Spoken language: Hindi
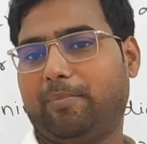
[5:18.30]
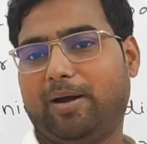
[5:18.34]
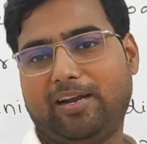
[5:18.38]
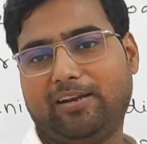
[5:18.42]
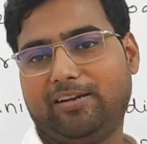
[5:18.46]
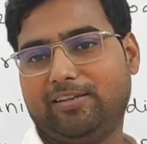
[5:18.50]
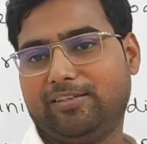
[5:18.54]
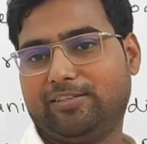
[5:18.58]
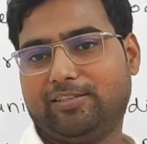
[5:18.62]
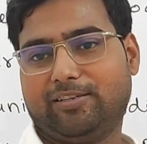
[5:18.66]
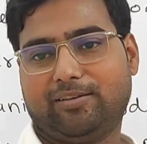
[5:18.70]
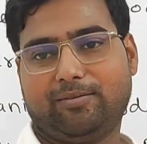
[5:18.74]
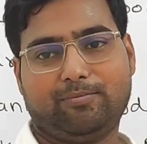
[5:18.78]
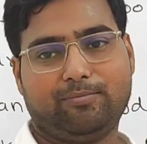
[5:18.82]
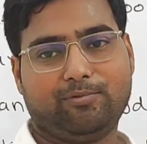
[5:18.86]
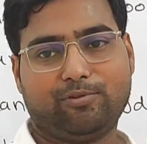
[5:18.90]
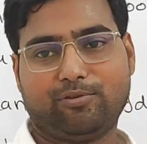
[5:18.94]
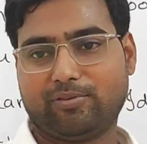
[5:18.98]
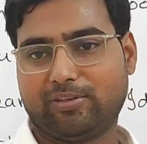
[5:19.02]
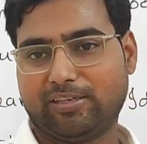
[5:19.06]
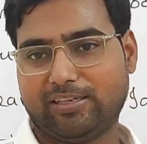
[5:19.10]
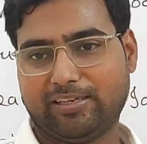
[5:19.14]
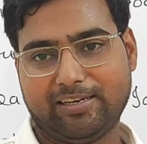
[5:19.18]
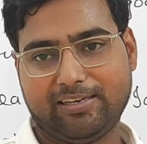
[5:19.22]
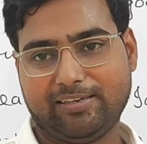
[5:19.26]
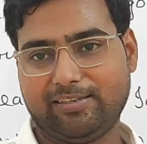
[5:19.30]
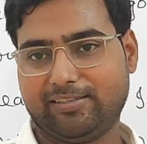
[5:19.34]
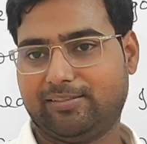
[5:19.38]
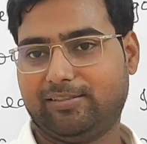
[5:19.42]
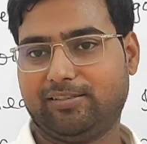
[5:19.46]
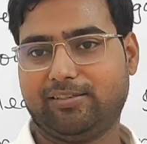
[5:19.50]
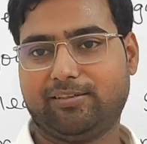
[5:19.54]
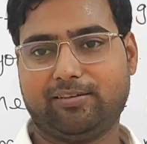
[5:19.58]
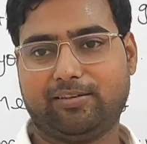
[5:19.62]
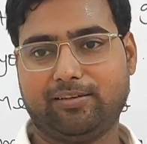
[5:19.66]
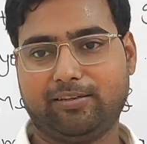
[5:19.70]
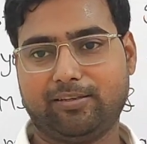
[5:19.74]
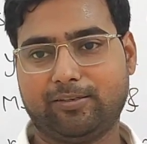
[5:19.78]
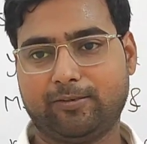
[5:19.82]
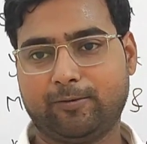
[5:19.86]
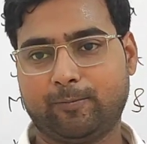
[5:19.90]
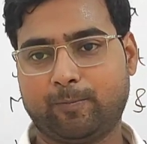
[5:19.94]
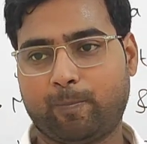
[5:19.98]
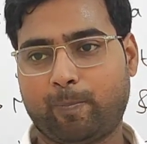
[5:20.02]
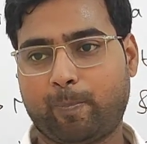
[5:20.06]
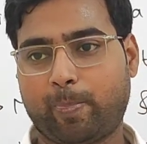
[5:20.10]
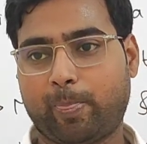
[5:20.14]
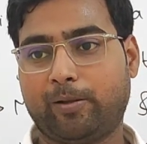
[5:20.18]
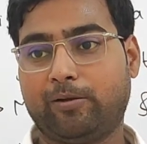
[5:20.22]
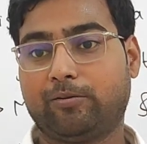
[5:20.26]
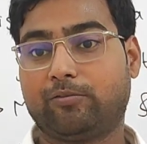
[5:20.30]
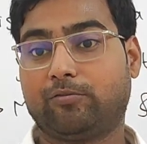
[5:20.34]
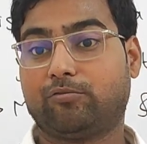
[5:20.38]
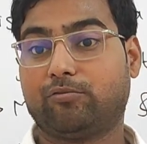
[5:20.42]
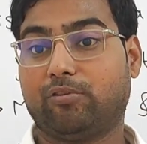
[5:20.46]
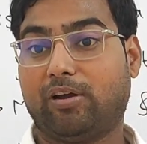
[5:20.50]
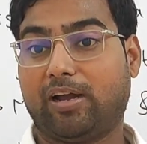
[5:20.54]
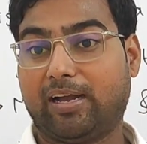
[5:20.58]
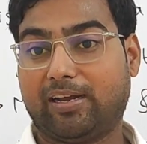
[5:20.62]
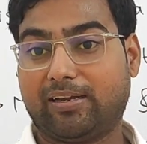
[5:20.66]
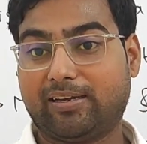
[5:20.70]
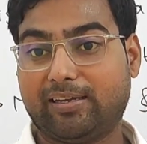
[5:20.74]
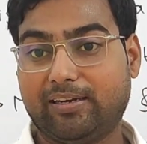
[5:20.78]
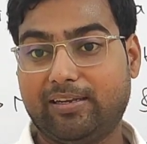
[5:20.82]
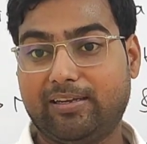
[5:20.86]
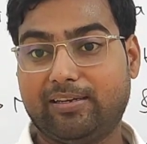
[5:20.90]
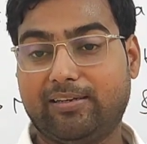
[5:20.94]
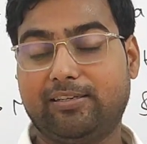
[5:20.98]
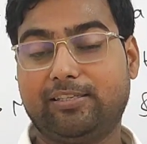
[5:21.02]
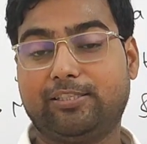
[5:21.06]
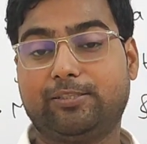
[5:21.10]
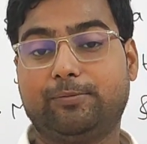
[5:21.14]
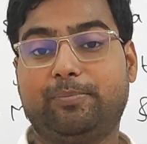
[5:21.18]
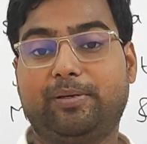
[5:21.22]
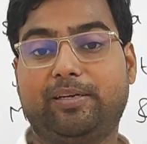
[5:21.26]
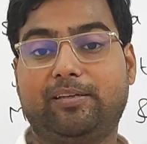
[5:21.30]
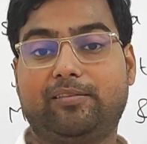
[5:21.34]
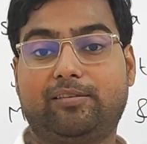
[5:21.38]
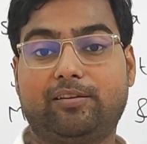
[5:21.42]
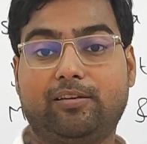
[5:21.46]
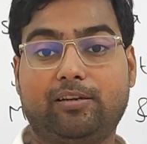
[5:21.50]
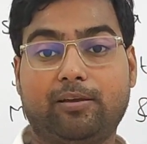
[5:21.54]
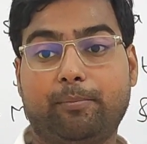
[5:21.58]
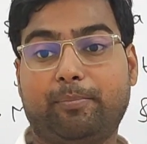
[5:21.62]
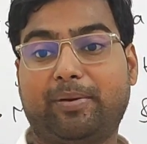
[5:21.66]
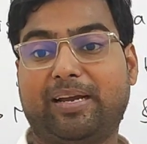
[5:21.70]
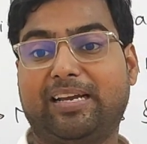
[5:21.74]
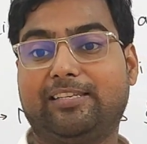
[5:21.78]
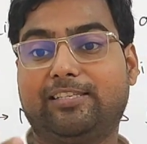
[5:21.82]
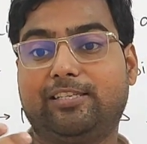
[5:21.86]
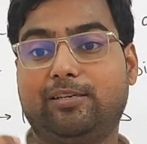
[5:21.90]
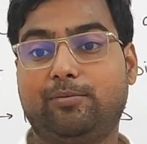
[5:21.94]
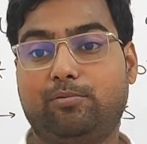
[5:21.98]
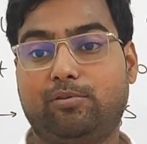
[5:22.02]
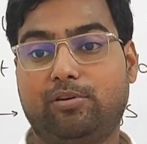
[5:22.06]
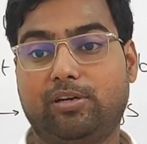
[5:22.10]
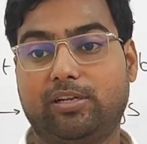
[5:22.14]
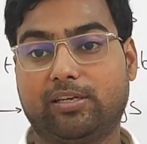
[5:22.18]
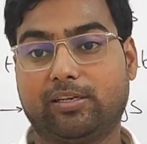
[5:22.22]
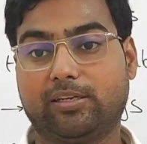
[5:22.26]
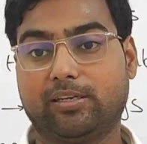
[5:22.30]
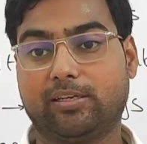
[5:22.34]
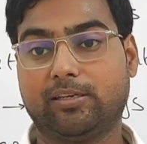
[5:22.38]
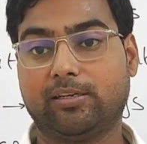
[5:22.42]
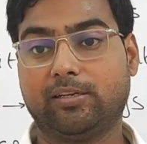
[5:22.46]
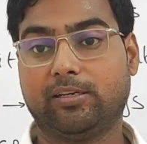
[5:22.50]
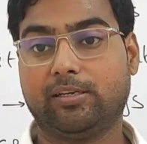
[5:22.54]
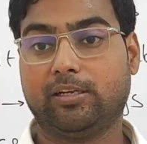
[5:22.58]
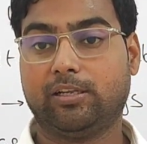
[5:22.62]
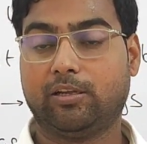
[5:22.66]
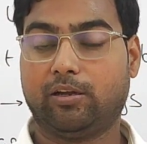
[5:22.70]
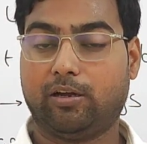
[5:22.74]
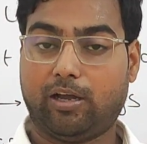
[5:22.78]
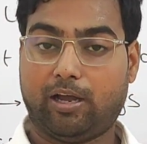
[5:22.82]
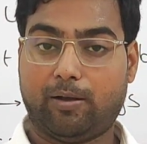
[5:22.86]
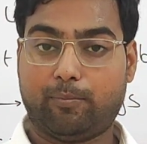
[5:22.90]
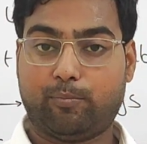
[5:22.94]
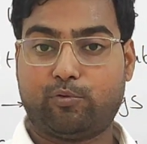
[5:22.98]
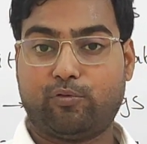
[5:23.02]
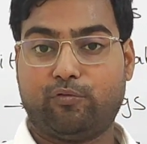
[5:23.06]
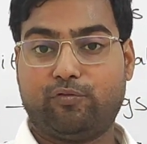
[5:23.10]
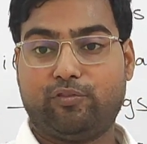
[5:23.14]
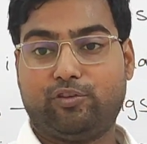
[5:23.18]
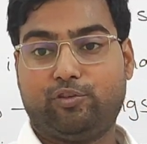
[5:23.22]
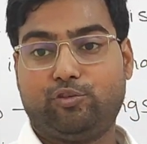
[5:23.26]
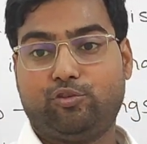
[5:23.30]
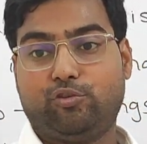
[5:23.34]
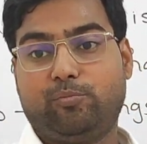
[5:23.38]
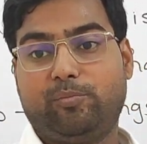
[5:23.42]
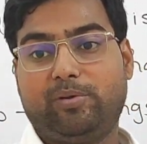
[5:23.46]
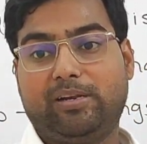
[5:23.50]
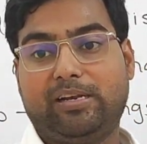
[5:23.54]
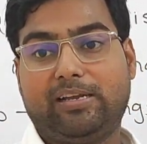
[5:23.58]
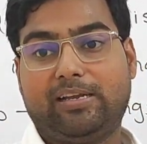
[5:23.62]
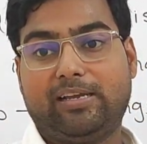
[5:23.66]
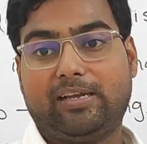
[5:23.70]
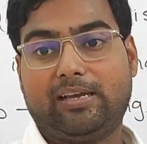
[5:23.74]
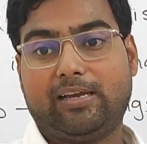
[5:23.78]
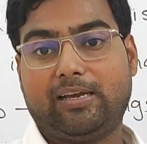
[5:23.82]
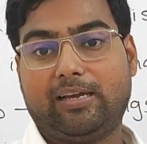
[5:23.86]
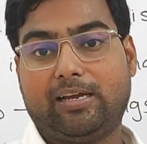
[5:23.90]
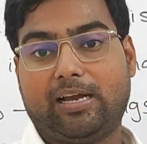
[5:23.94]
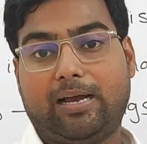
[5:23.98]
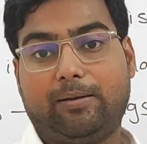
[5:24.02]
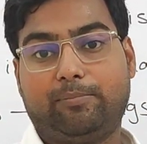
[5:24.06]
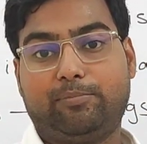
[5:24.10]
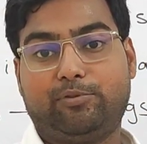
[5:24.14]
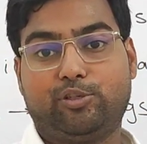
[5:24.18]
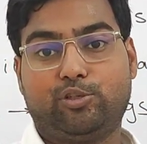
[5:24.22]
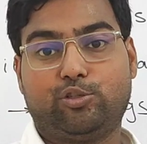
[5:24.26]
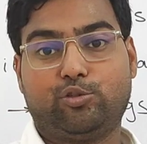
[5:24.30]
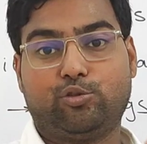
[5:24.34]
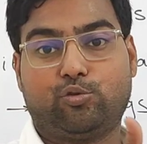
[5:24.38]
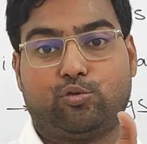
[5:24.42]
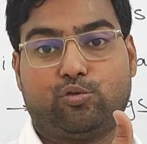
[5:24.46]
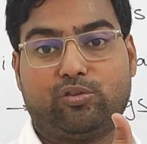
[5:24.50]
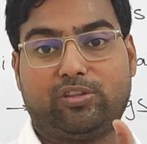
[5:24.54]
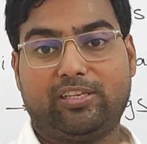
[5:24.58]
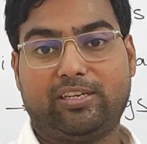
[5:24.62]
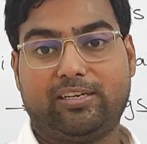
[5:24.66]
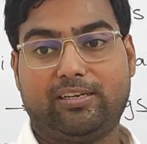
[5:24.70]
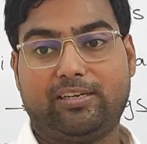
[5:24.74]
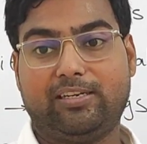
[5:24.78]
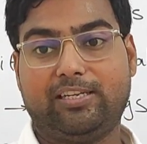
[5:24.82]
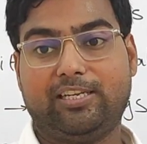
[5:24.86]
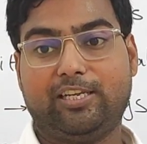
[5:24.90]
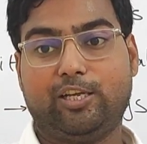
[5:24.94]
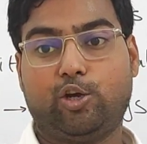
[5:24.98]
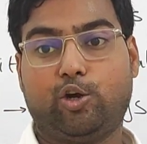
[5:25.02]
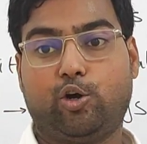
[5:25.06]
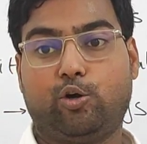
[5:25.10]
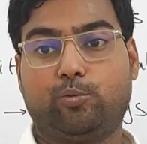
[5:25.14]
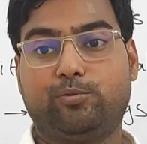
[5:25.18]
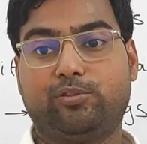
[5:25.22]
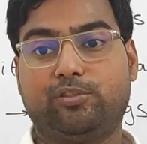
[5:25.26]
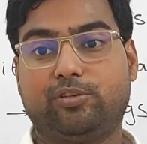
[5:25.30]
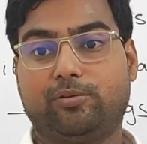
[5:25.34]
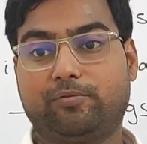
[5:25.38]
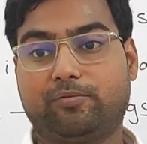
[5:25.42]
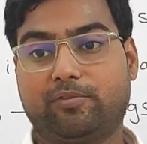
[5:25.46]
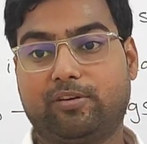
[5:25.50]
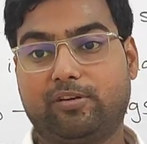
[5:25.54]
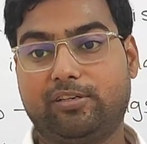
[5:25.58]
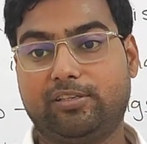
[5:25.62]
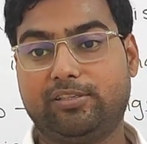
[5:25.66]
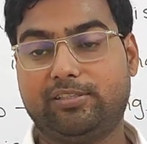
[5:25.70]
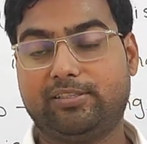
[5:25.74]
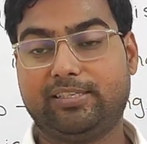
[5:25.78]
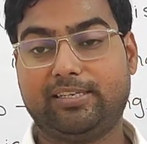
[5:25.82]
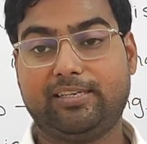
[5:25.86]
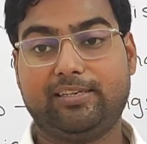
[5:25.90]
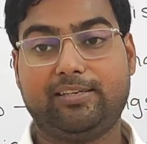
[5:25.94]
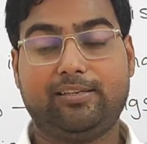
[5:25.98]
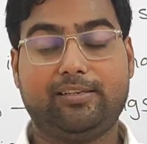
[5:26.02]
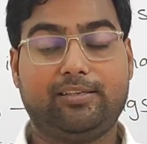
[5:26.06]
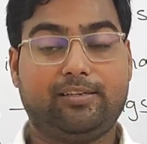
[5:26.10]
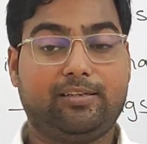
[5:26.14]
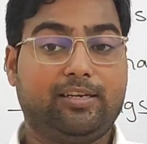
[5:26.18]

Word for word: मान लीजिए हम लोग इंग्लिश सीख रहे हैं तो आखिर इंग्लिश बेहतरीन हम कैसे बोलेंगे आपको वीडियो मिल गया आप चीज़ों को देख लिए ऑब्जर्व कर लीजिए